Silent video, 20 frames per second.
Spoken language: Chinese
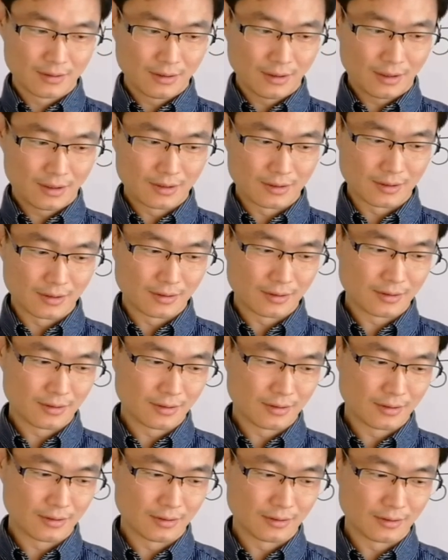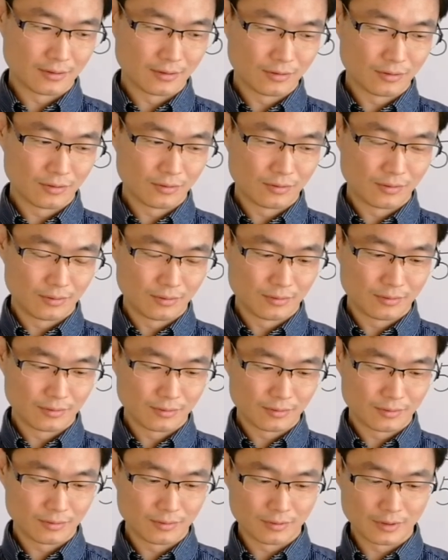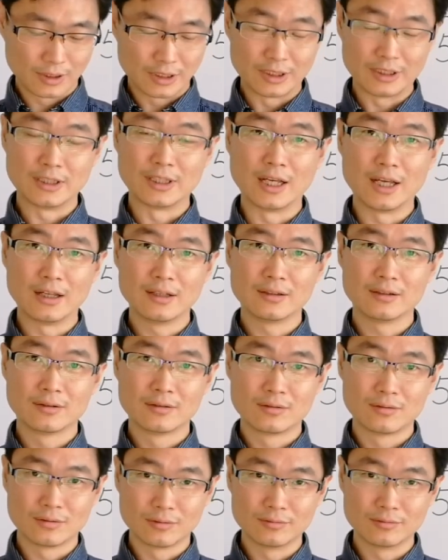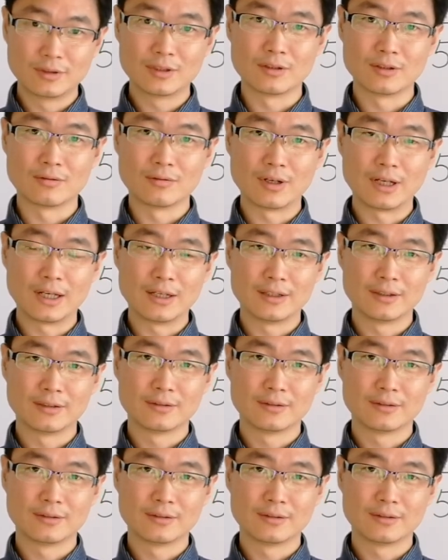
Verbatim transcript: 二指是里弦中音的 re，